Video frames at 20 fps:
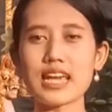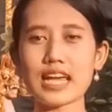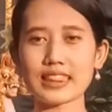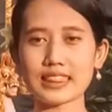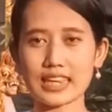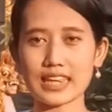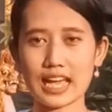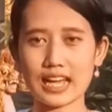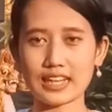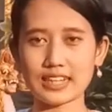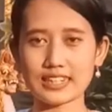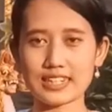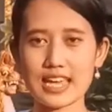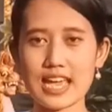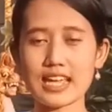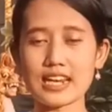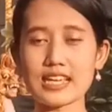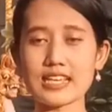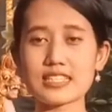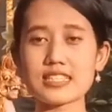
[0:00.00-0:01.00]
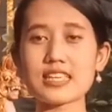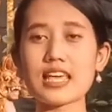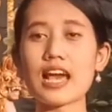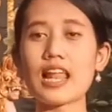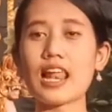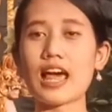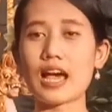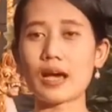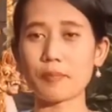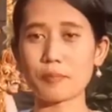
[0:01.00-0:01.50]
datang dari
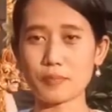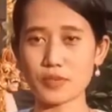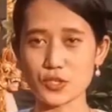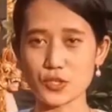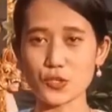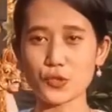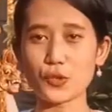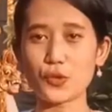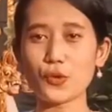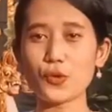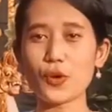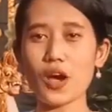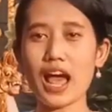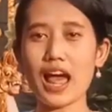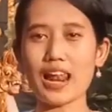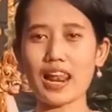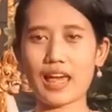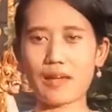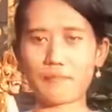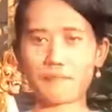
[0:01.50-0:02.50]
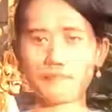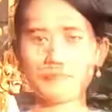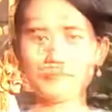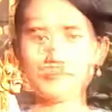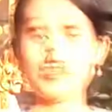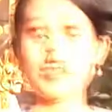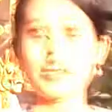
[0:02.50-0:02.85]
segala penjuru alam